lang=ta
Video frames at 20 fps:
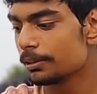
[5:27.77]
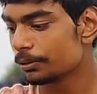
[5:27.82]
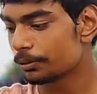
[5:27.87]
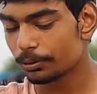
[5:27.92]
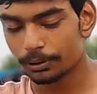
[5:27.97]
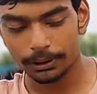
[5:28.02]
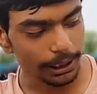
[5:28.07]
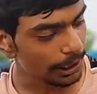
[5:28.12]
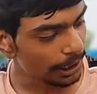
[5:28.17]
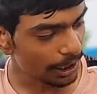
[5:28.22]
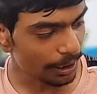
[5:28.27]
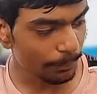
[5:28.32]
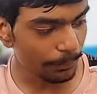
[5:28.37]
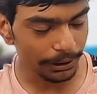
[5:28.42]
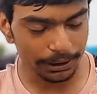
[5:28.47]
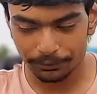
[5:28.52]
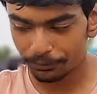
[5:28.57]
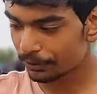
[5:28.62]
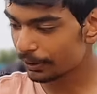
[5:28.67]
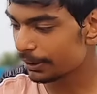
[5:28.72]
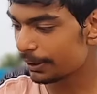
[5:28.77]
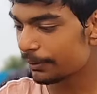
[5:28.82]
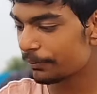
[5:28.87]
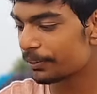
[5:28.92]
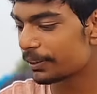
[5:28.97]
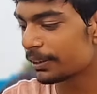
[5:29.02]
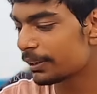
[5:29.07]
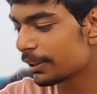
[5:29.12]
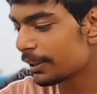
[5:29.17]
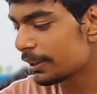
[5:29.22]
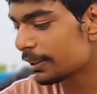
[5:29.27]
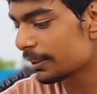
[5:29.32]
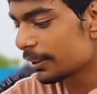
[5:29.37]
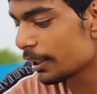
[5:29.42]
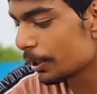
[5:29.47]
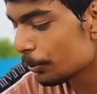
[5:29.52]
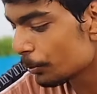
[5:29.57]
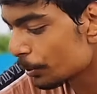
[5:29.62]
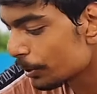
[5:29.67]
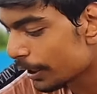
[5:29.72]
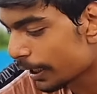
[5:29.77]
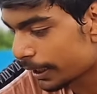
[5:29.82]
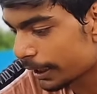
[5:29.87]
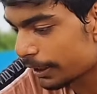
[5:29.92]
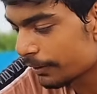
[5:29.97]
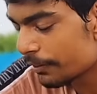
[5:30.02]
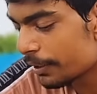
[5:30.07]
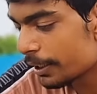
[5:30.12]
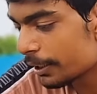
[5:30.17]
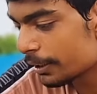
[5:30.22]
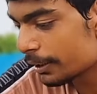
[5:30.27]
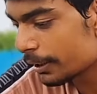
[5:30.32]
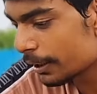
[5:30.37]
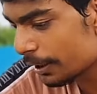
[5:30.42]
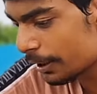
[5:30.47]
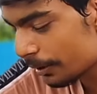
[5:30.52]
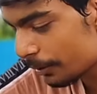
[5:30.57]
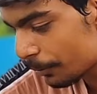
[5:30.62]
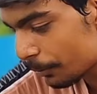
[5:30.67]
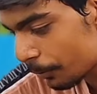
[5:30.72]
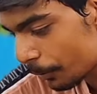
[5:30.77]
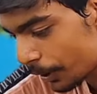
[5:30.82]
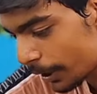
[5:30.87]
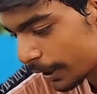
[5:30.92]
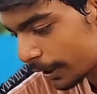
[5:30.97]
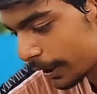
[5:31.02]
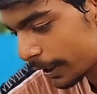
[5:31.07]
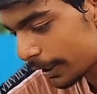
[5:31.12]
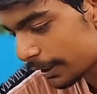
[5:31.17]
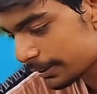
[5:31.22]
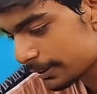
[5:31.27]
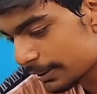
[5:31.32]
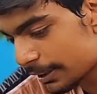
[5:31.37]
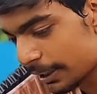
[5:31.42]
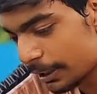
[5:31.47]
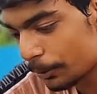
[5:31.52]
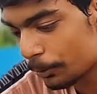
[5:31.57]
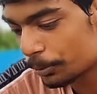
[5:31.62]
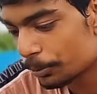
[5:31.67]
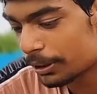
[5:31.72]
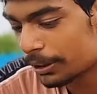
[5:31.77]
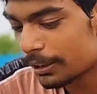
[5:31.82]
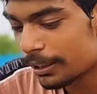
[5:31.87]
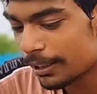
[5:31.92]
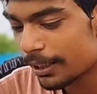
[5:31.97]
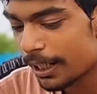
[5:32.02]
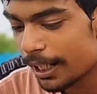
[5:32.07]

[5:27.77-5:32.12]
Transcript: ஸோ எல்லாமே டிஃப்ரெண்ட் டிஃப்ரெண்ட்டாக இருக்குது அதுவும் நிறையவே இருக்குது ஒரே கிரேக்கர்ஸையும் நிறைய கொடுத்துருக்காங்க